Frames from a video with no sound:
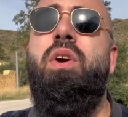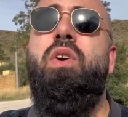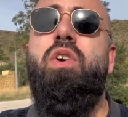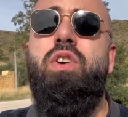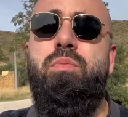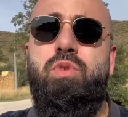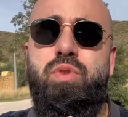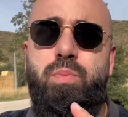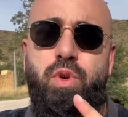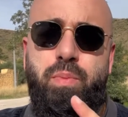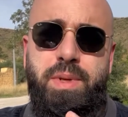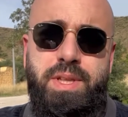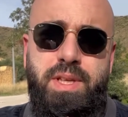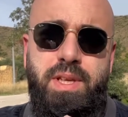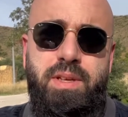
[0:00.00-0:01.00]
como os
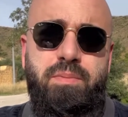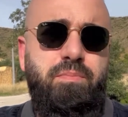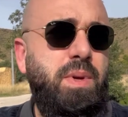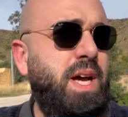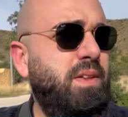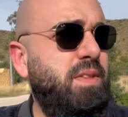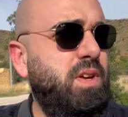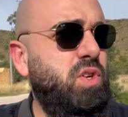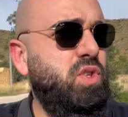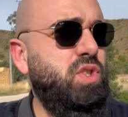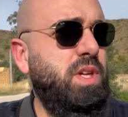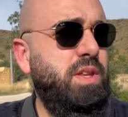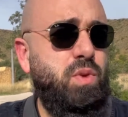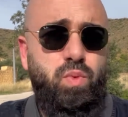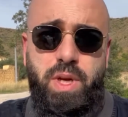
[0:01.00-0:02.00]
prometí, hace
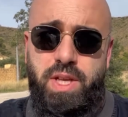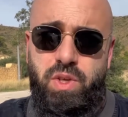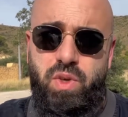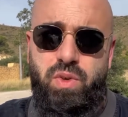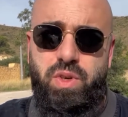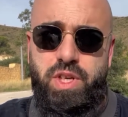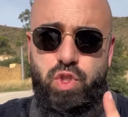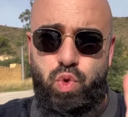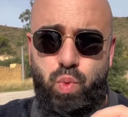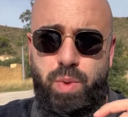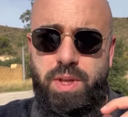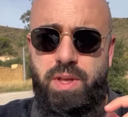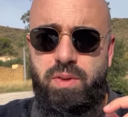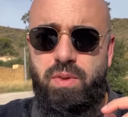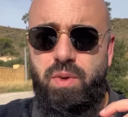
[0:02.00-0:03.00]
cosa de un año estuve
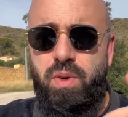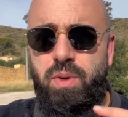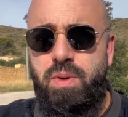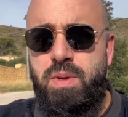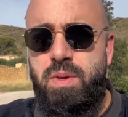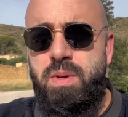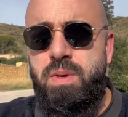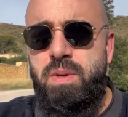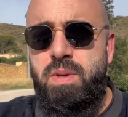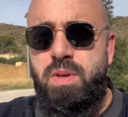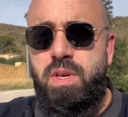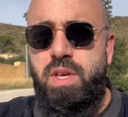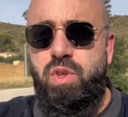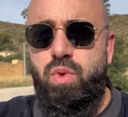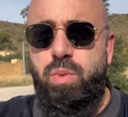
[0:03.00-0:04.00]
dentro
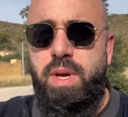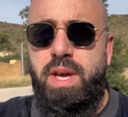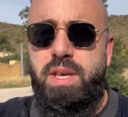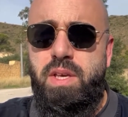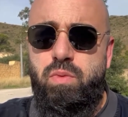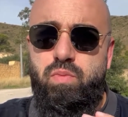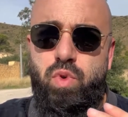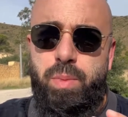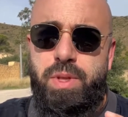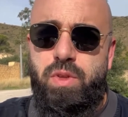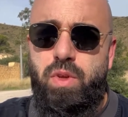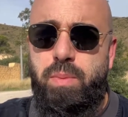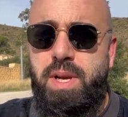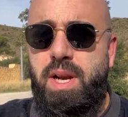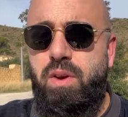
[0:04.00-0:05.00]
y tuve ahí un
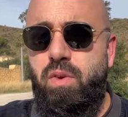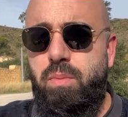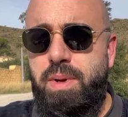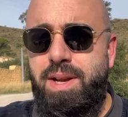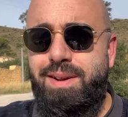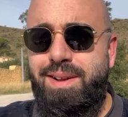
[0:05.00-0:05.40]
momento paranormal,